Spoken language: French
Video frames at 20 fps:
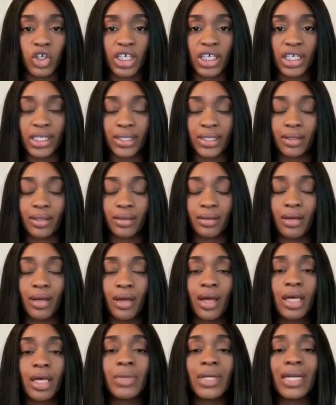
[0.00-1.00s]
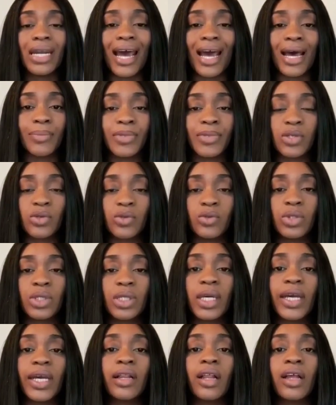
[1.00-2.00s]
ich bin absolut
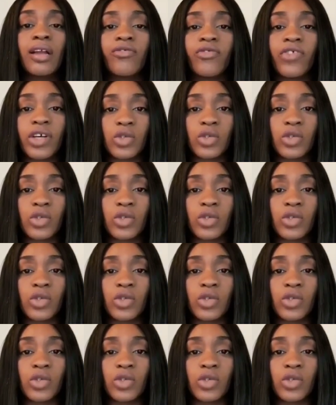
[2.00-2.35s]
gegen des